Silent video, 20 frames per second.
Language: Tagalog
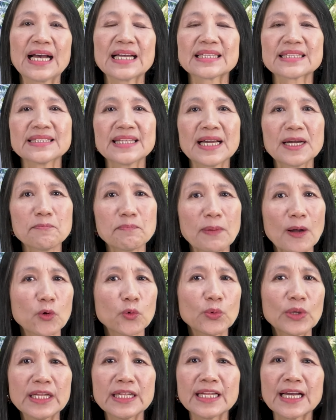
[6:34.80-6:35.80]
At nang
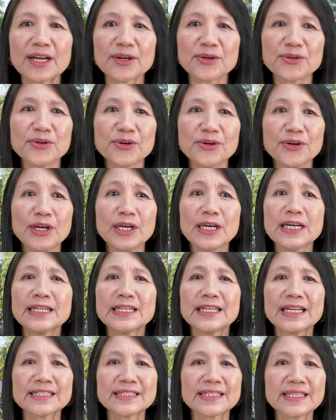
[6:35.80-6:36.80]
pauwi na ako,
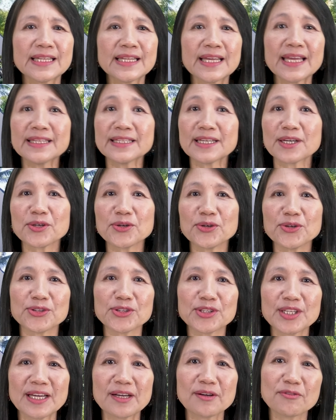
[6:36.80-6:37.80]
na-delay ng
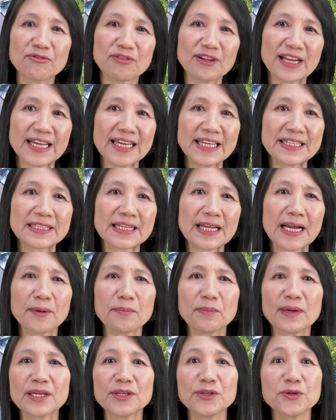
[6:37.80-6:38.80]
konti ang flight,
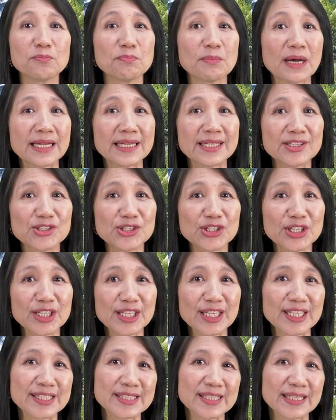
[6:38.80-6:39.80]
aba yung manager
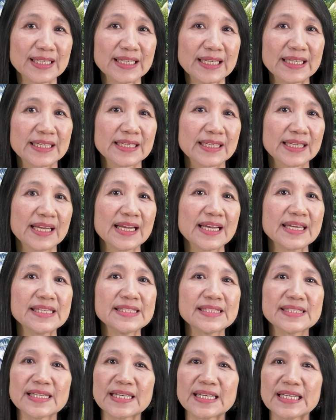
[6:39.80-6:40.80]
ng isang
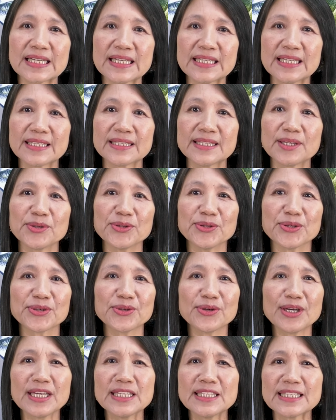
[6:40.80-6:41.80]
airline sa Cagayan de
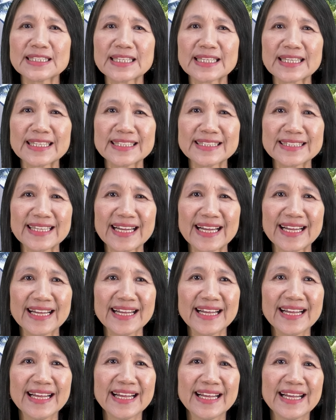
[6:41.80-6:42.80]
Oro ay
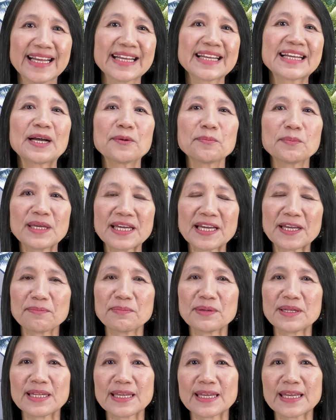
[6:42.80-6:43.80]
nataranta. Kami ay
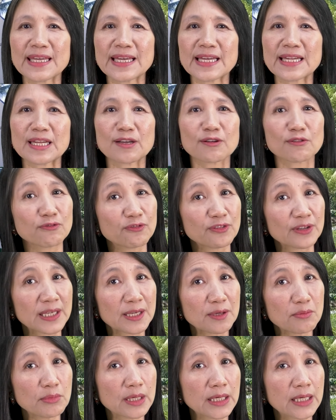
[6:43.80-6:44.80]
binigyan ng
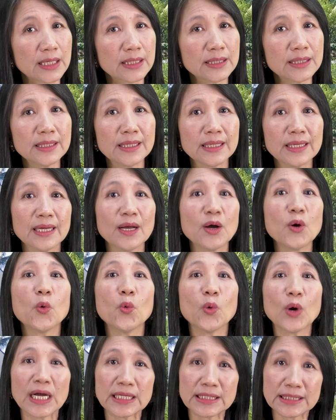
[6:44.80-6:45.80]
free meal,
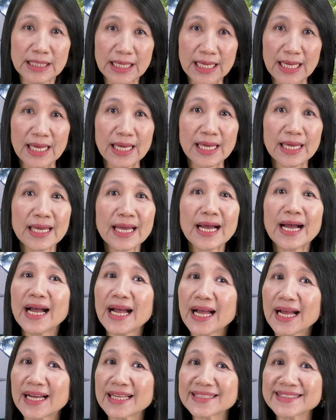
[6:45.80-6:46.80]
1K
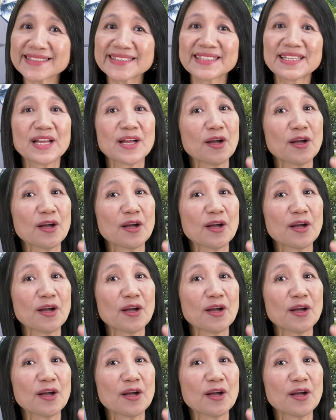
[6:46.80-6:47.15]
at